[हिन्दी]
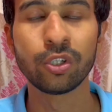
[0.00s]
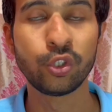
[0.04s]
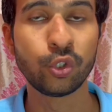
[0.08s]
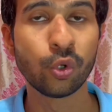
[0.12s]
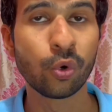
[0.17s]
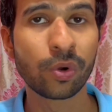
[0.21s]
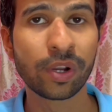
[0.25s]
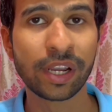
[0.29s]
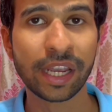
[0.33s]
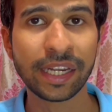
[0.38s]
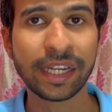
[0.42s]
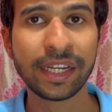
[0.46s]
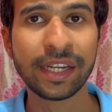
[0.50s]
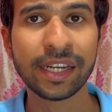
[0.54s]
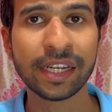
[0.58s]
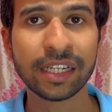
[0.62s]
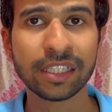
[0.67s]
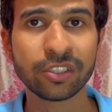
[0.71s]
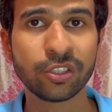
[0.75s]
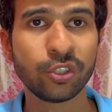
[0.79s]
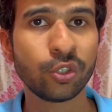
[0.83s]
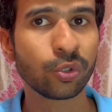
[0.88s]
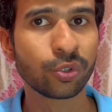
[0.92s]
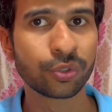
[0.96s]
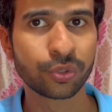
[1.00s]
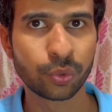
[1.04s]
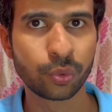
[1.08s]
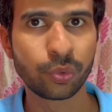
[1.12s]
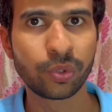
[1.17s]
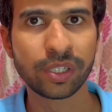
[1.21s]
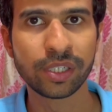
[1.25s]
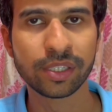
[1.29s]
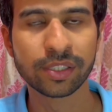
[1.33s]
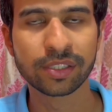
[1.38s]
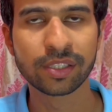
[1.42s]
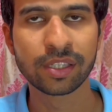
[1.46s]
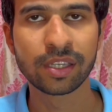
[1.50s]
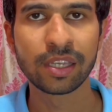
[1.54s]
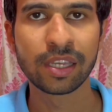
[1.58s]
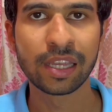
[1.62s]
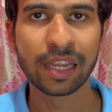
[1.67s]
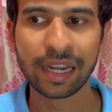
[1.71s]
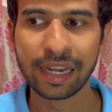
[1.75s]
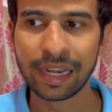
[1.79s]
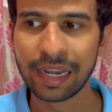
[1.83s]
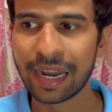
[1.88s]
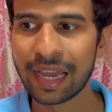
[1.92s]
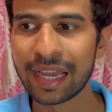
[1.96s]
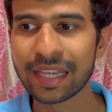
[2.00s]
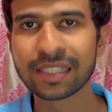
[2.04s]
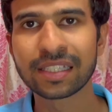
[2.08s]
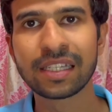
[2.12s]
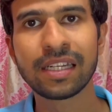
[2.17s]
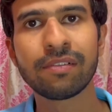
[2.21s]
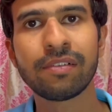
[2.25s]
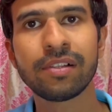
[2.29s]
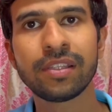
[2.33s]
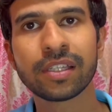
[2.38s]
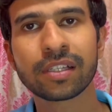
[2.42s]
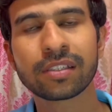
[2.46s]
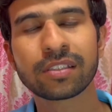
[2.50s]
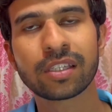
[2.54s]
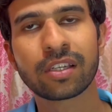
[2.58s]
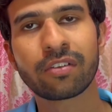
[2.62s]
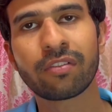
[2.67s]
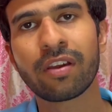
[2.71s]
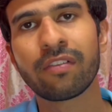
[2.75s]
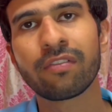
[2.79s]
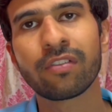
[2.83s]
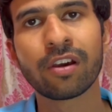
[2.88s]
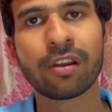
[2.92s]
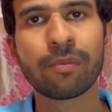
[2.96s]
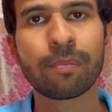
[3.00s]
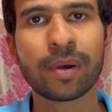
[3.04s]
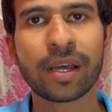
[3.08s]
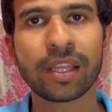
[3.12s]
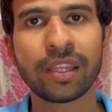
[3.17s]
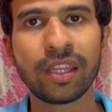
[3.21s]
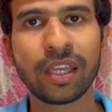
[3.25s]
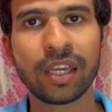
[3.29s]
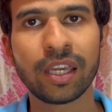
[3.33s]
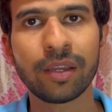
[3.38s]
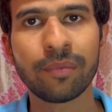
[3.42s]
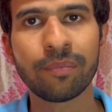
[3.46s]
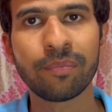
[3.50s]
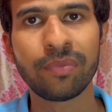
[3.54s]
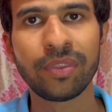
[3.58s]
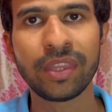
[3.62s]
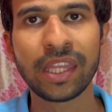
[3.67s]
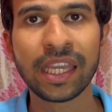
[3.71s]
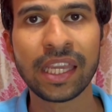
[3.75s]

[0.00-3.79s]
और जो कैंडिडेट्स जो स्टूडेंट्स लास्ट लेवल तक सर्वाइव कर पाते हैं